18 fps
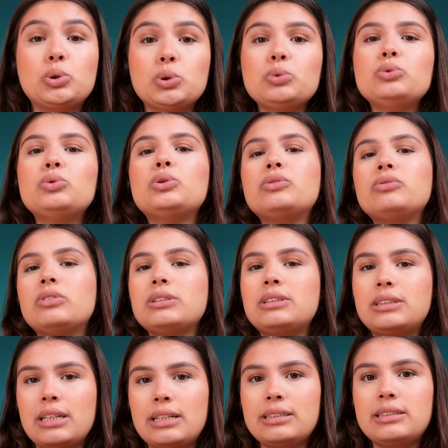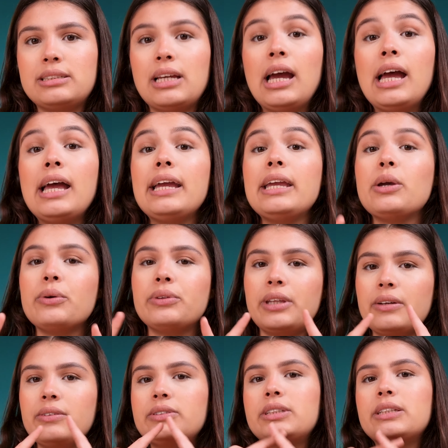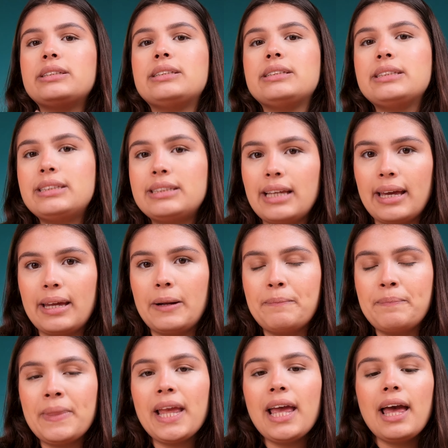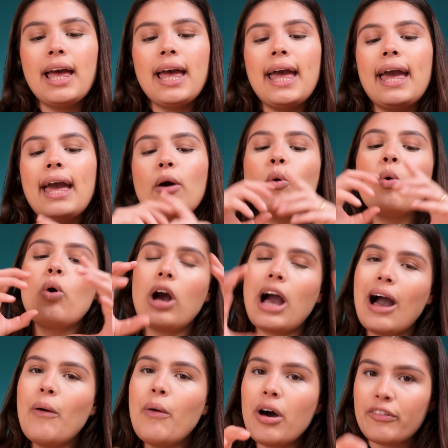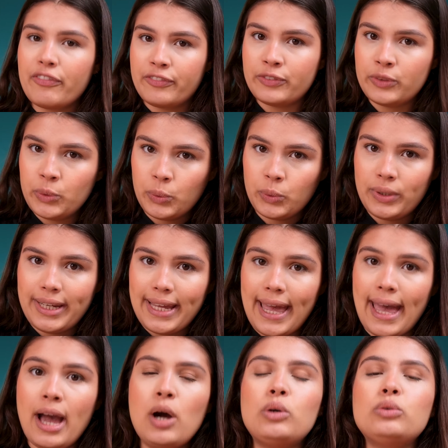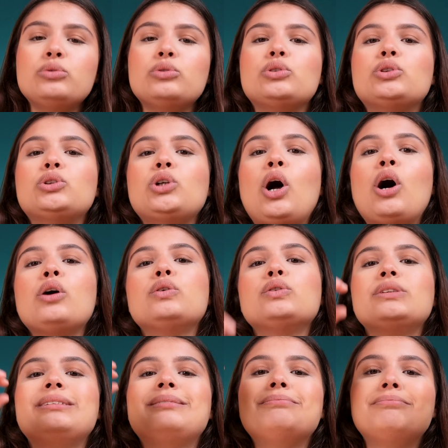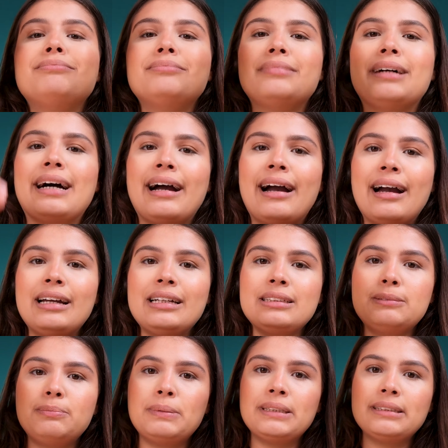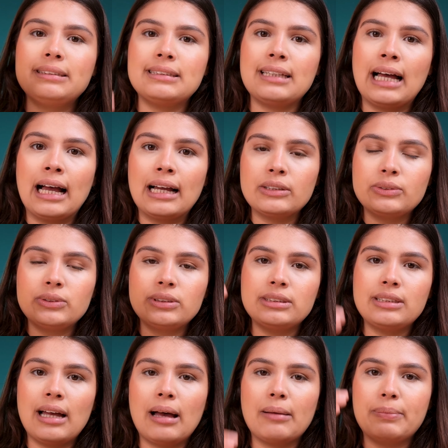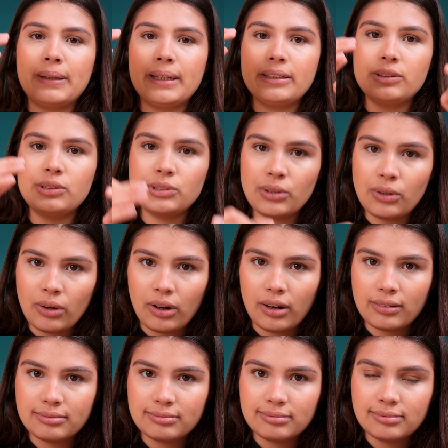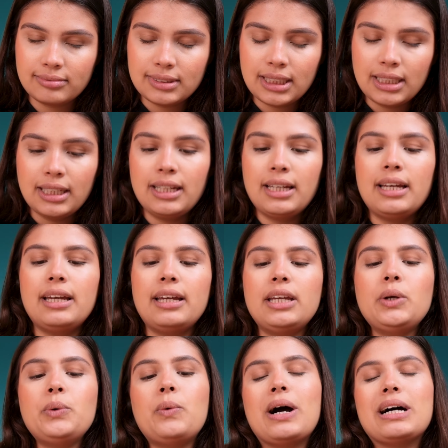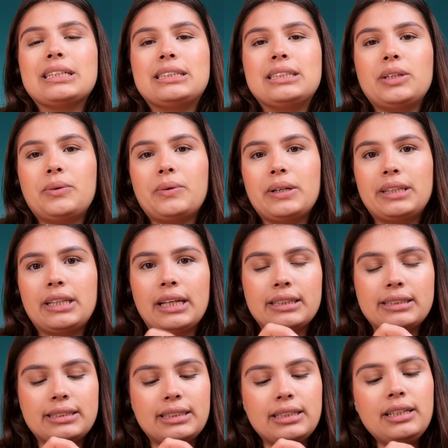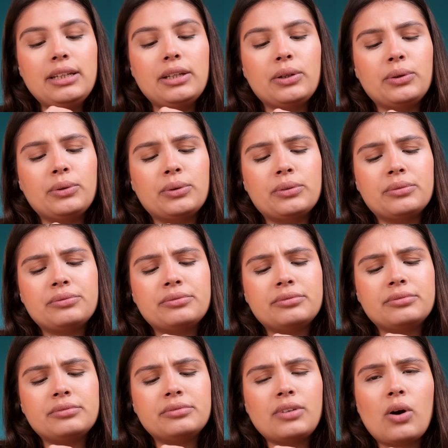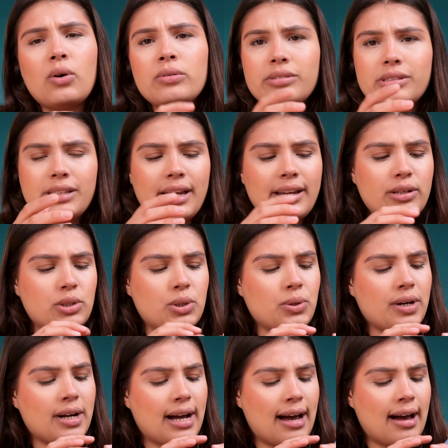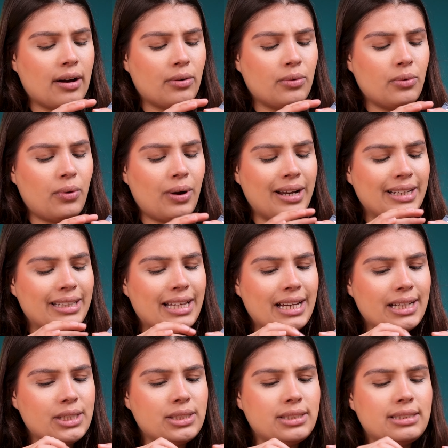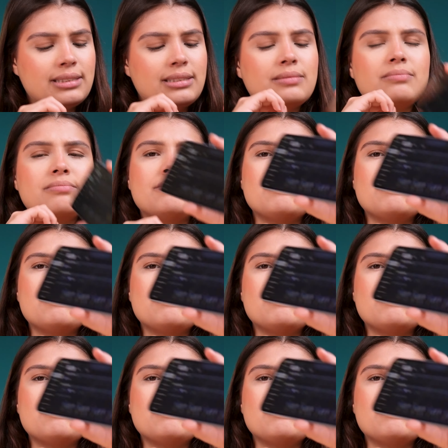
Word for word: junto com vocês. E eu tenho que ser sincera. O Call of Duty é um dos jogos mais pesados da Play Store. E o A55 consegue jogar com qualidades